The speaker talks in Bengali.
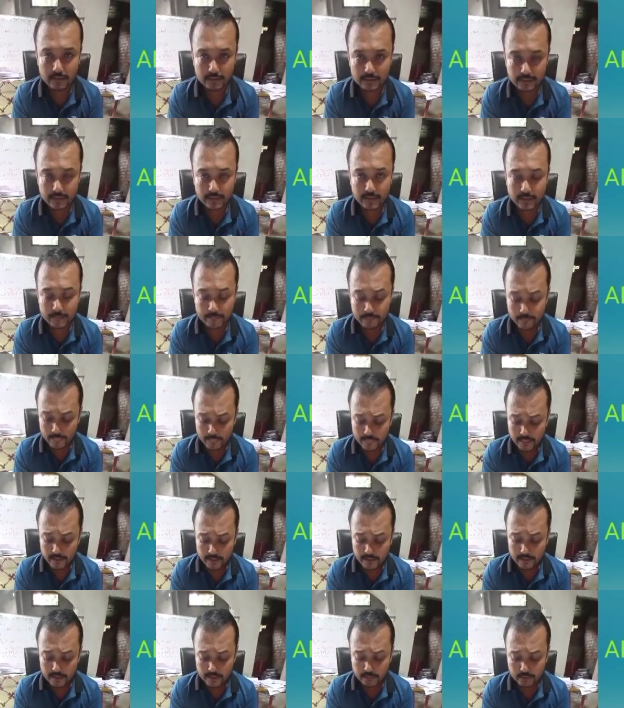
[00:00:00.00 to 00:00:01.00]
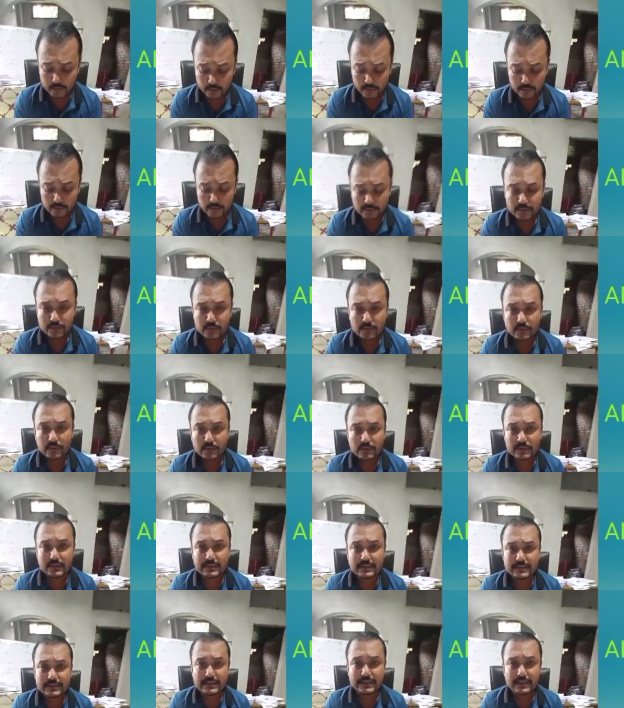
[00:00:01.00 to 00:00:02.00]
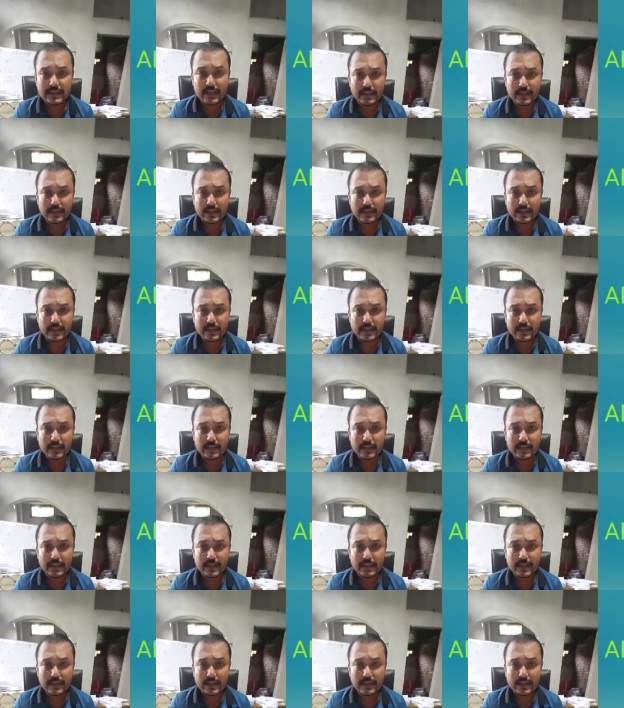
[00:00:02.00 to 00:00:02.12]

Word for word: যে প্রথমে আমি শুরু করছি জি